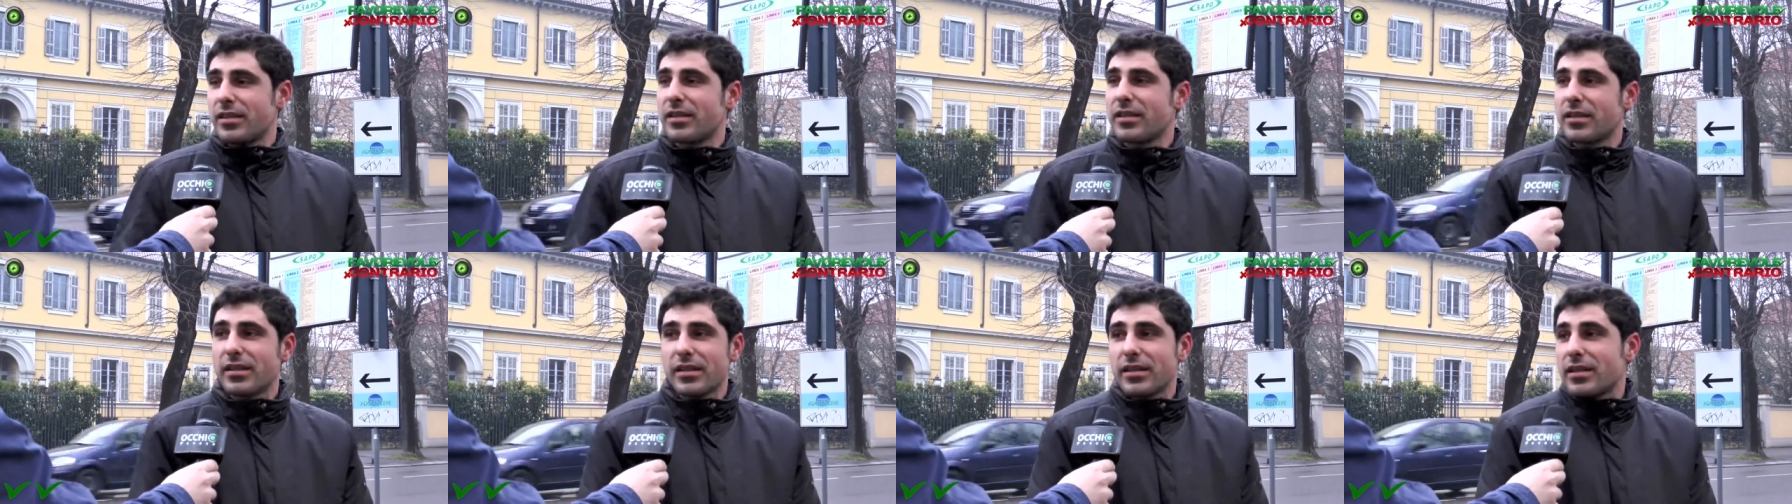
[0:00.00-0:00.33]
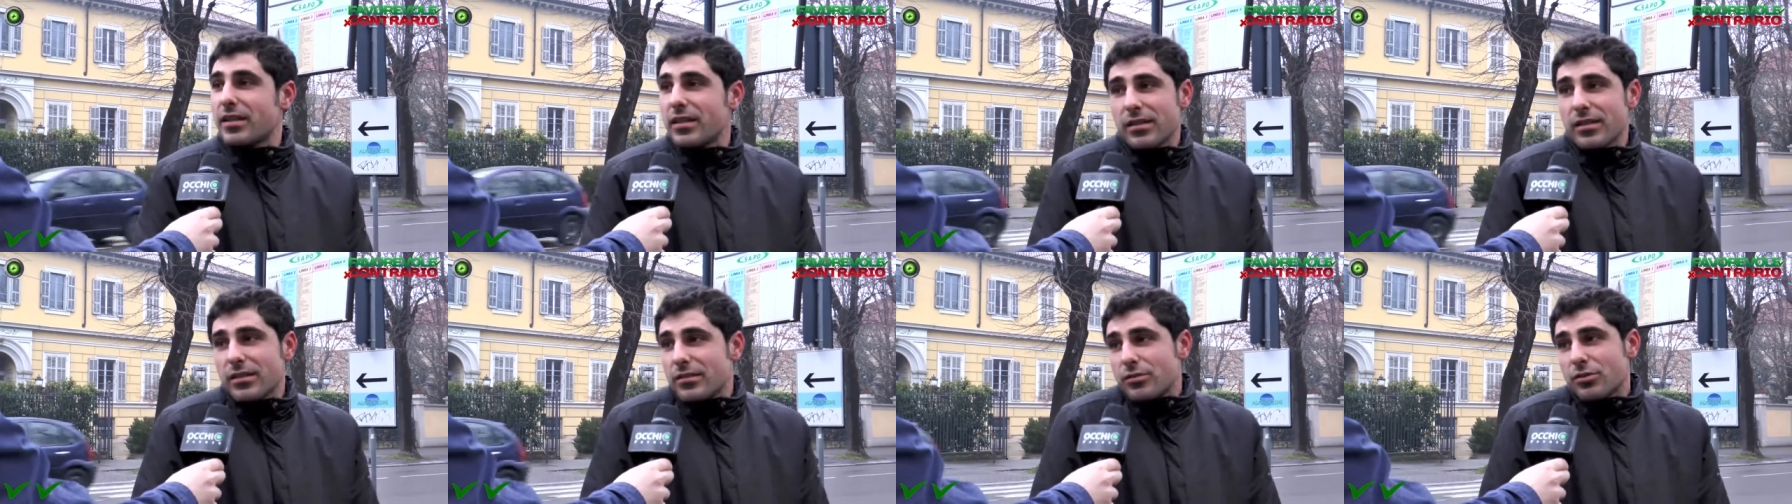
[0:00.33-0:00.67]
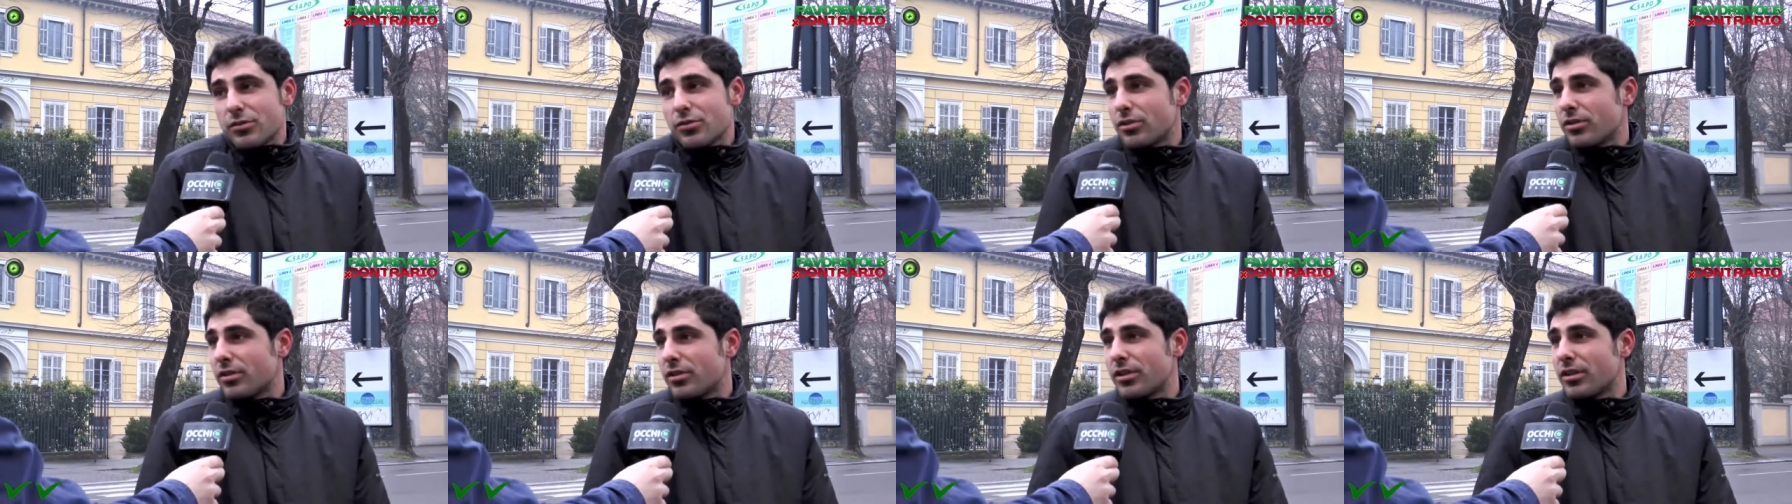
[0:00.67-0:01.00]
Eh,
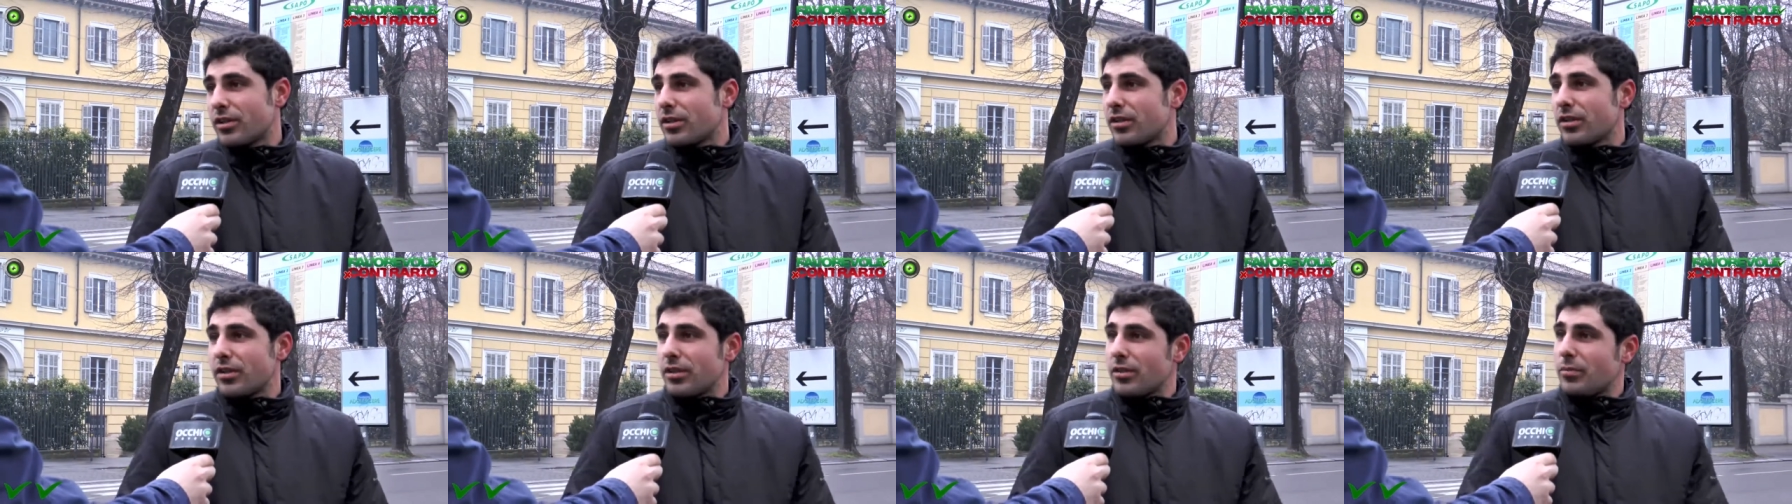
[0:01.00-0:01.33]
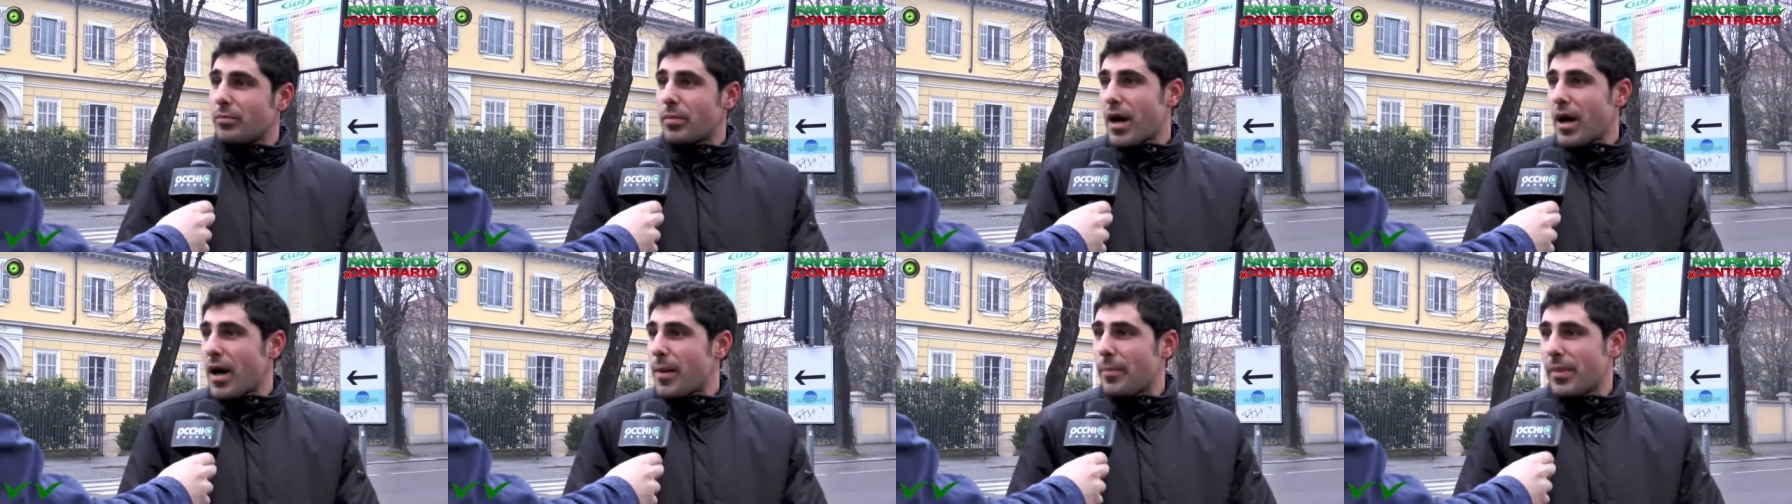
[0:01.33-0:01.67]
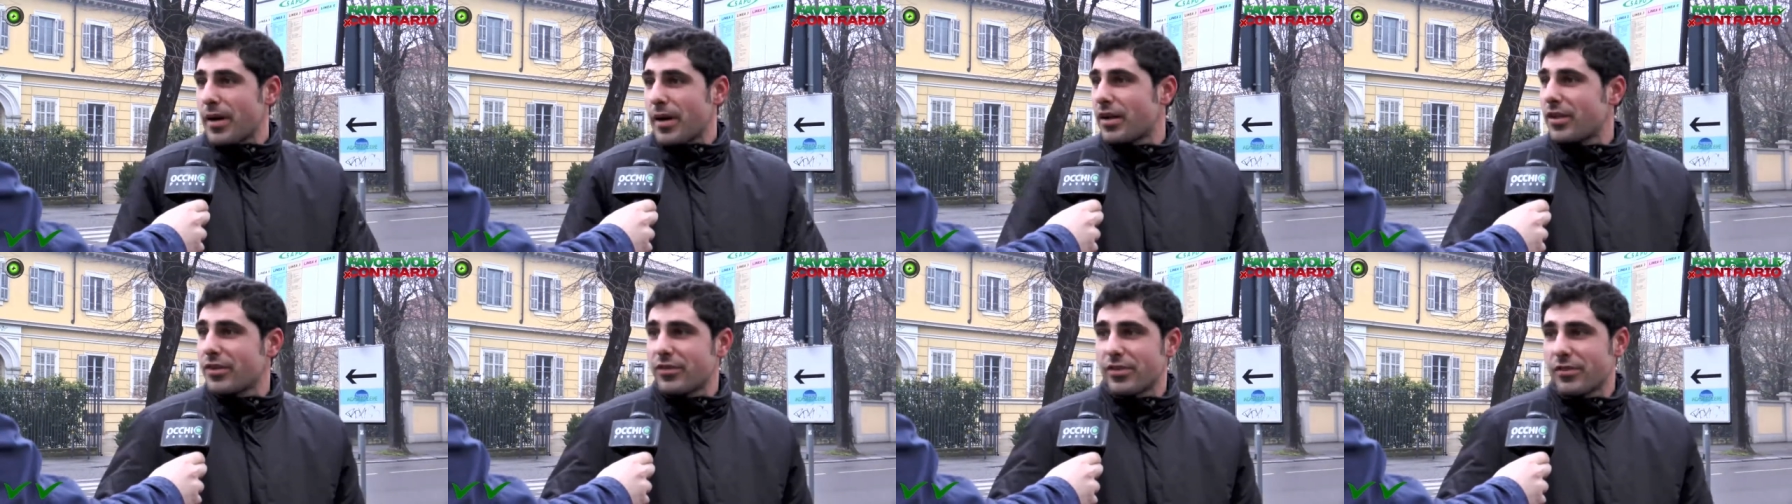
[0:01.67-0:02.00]
non il
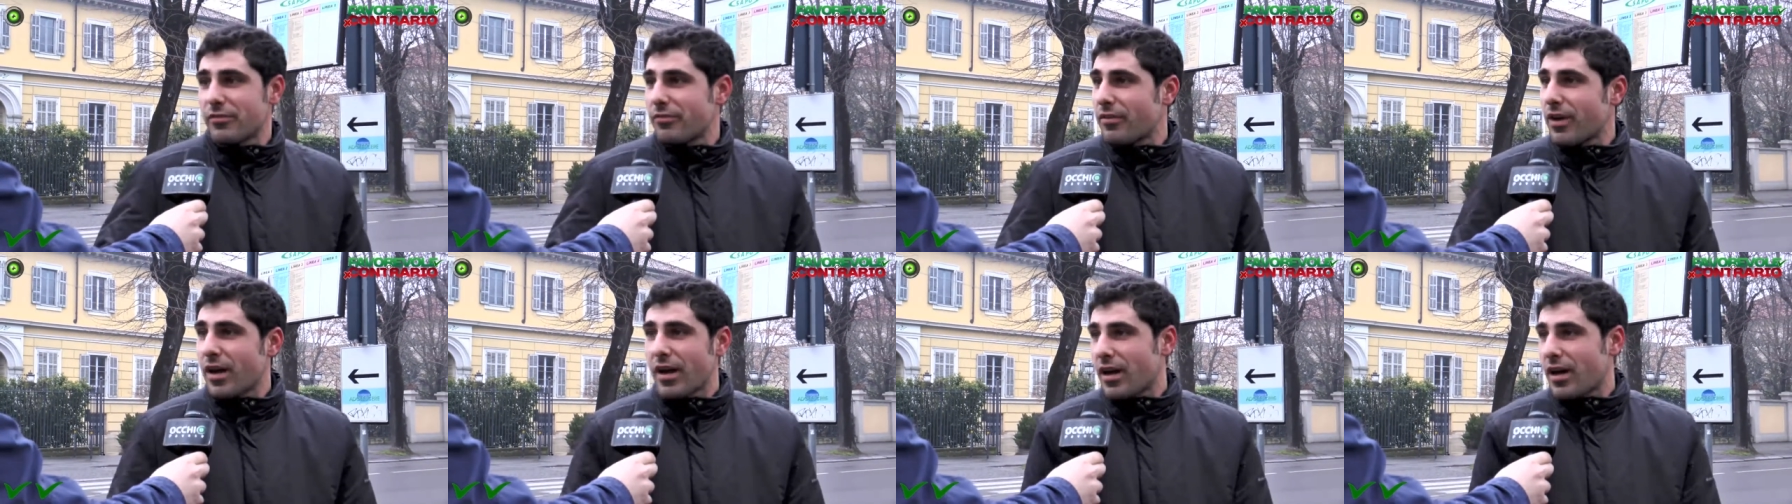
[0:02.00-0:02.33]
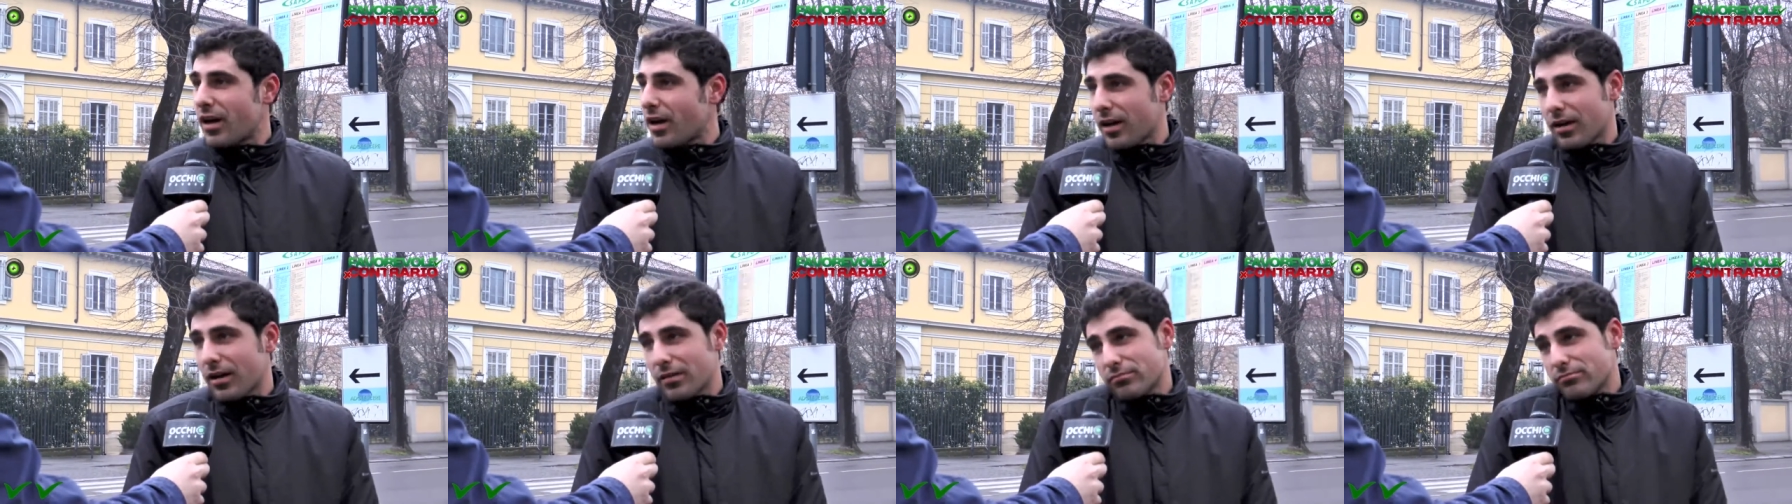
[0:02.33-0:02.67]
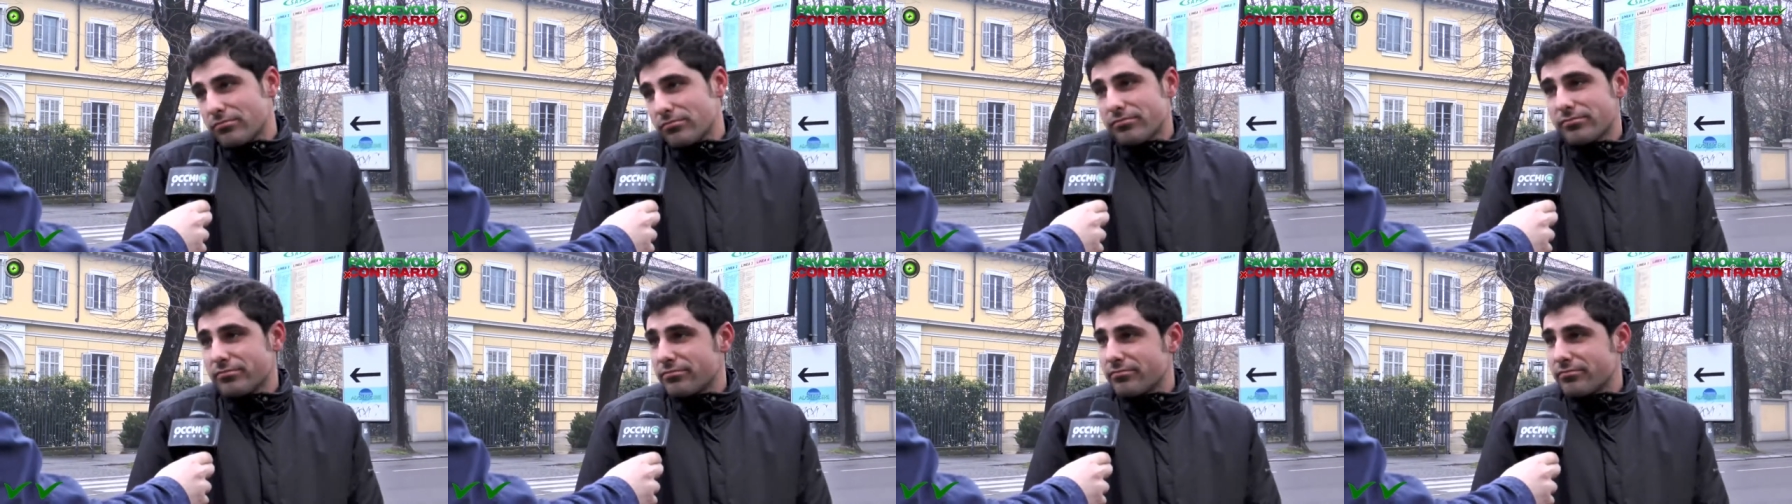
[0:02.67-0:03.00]
Papa si fa...